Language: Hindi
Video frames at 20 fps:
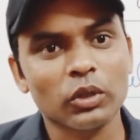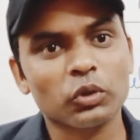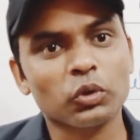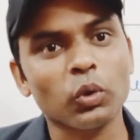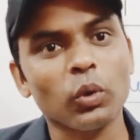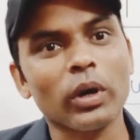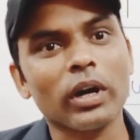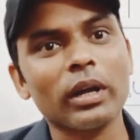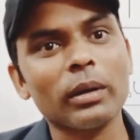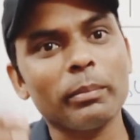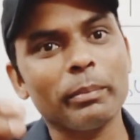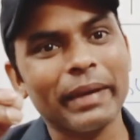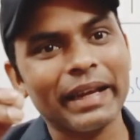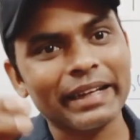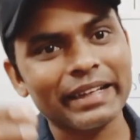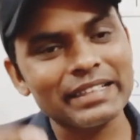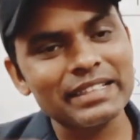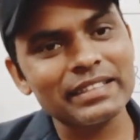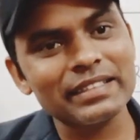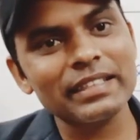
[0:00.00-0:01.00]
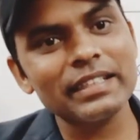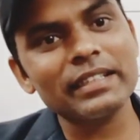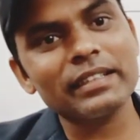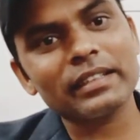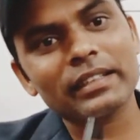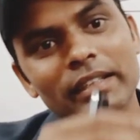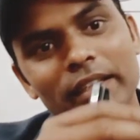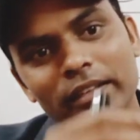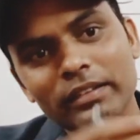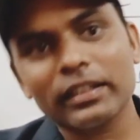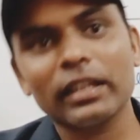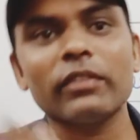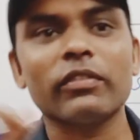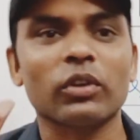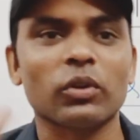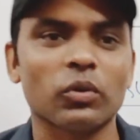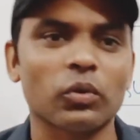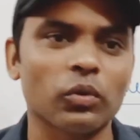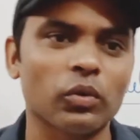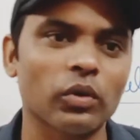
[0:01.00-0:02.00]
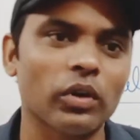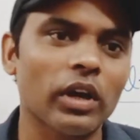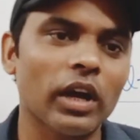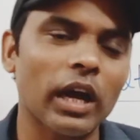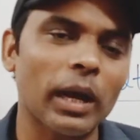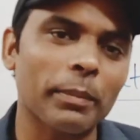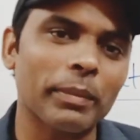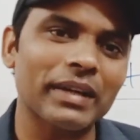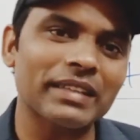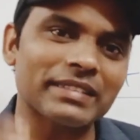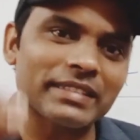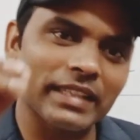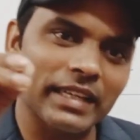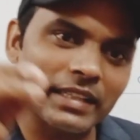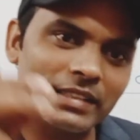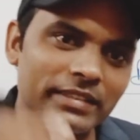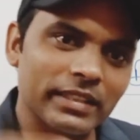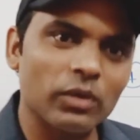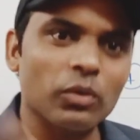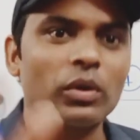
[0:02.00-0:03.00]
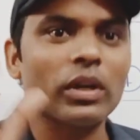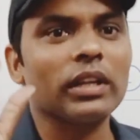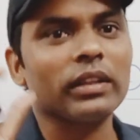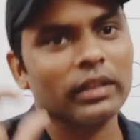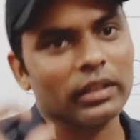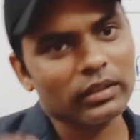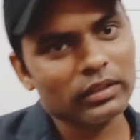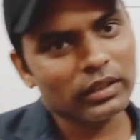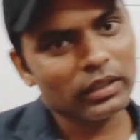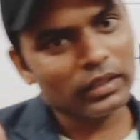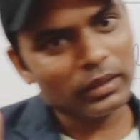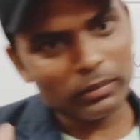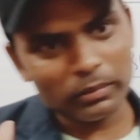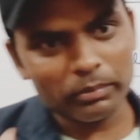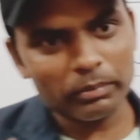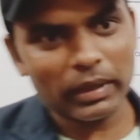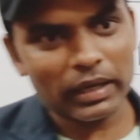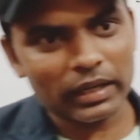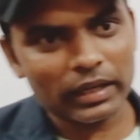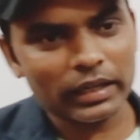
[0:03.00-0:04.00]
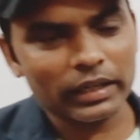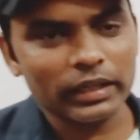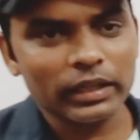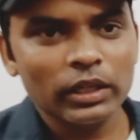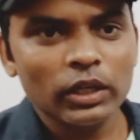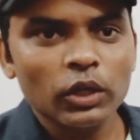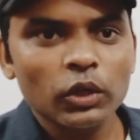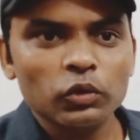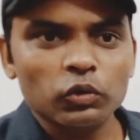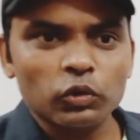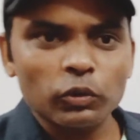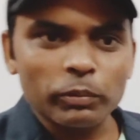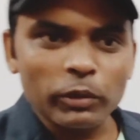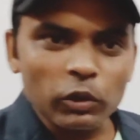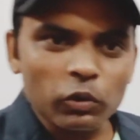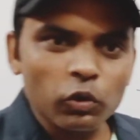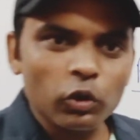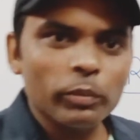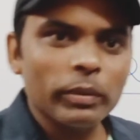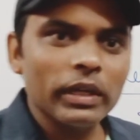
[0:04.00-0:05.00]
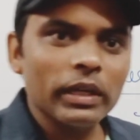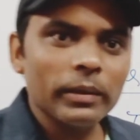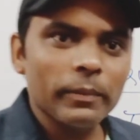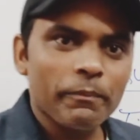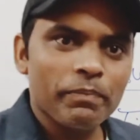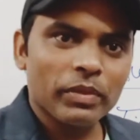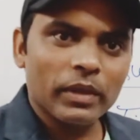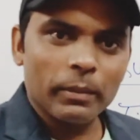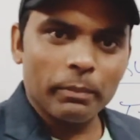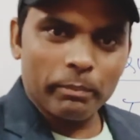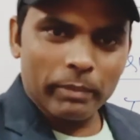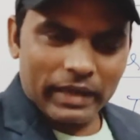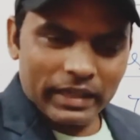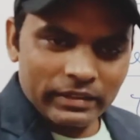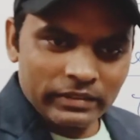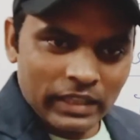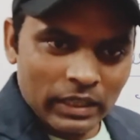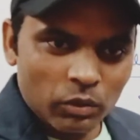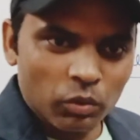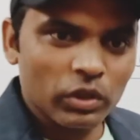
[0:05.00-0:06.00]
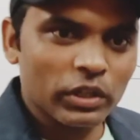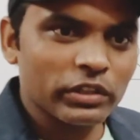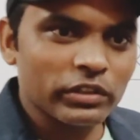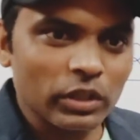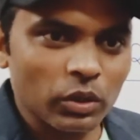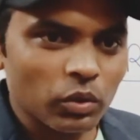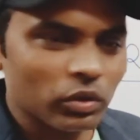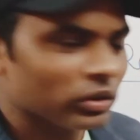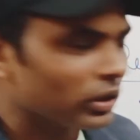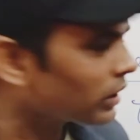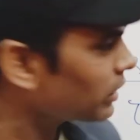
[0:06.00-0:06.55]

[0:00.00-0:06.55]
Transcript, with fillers: तो अगर वैकेंसीज कितनी भी हों आपका सिलेक्शन होना पक्का है तो बिल्कुल भी परेशान होने की ज़रूरत